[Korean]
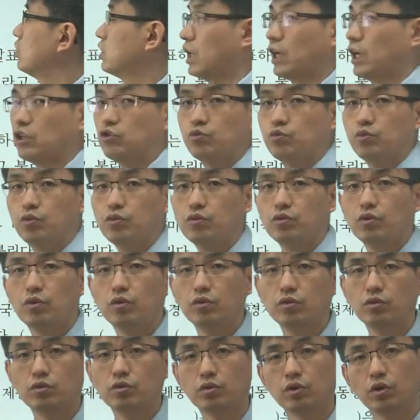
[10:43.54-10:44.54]
자주 보는
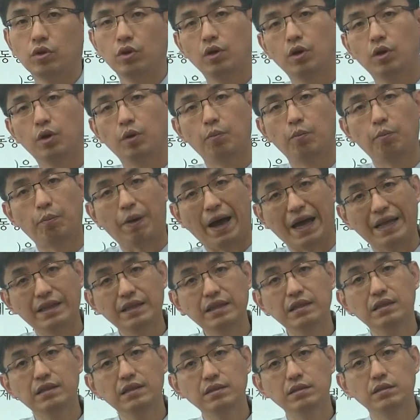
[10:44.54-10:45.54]
거는
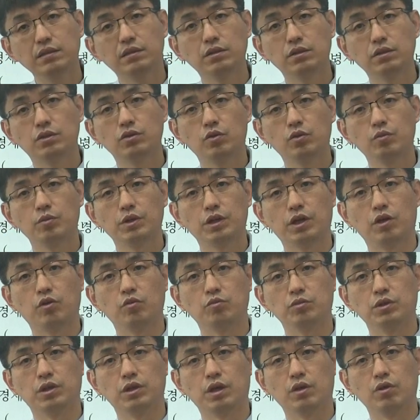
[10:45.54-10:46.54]
반드시 시험에
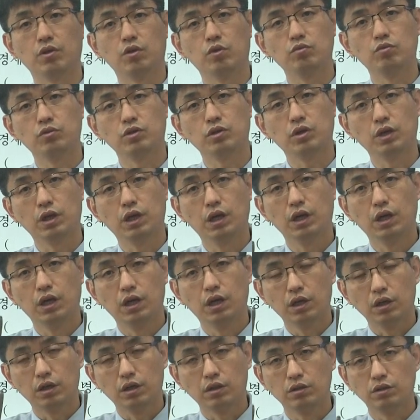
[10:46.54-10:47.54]
나옵니다. 여러분들이
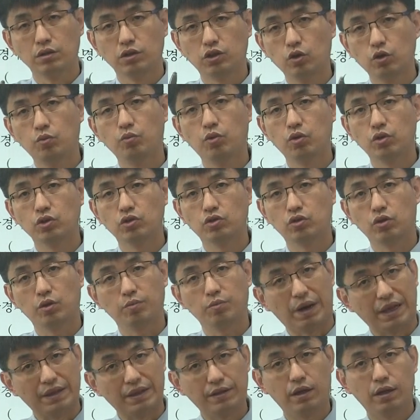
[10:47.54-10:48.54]
그 시험 보기 전에
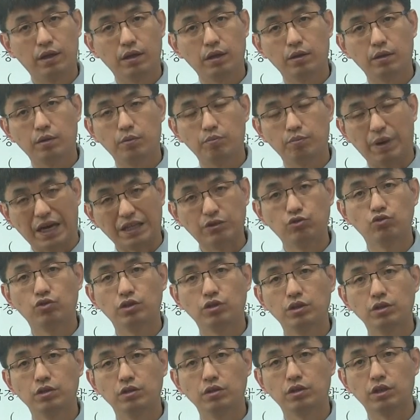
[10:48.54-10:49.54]

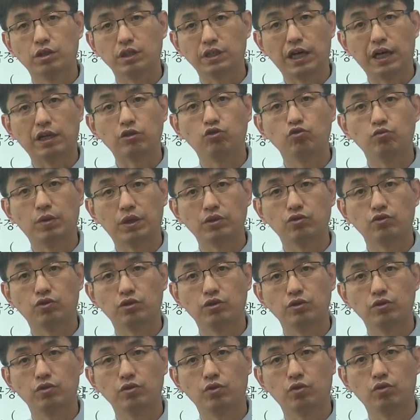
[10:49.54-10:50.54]
마주치는 이렇게 자주
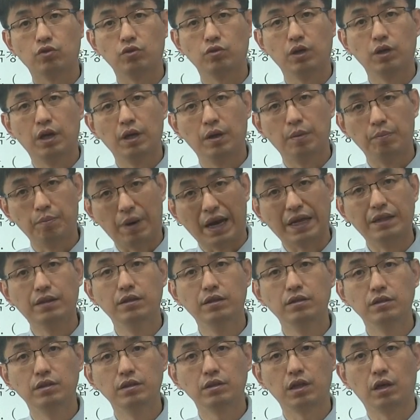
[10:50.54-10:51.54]
마주치는 용어는
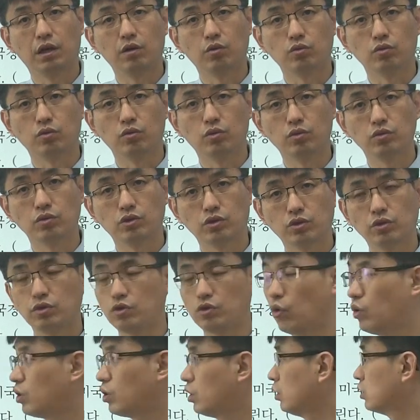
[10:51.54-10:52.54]
반드시 나오고
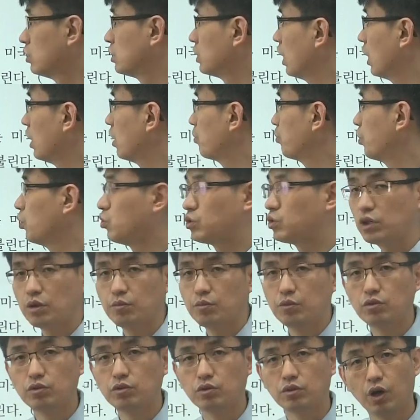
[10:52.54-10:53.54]
여기 책에
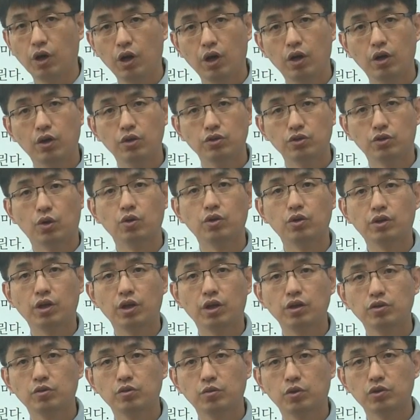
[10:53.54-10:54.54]
표시하면은 절대
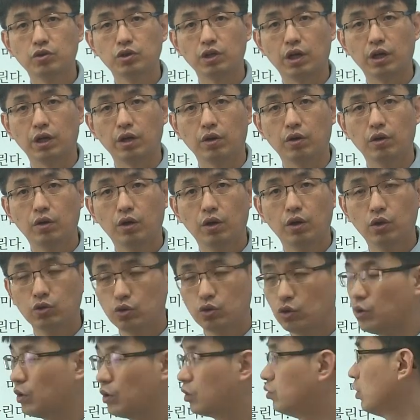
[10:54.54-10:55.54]
잊어먹지 않아요.
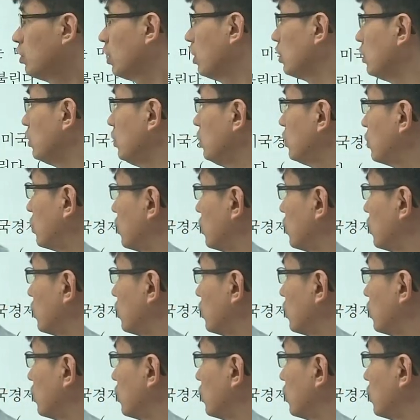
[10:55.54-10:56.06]
선생님 근데 이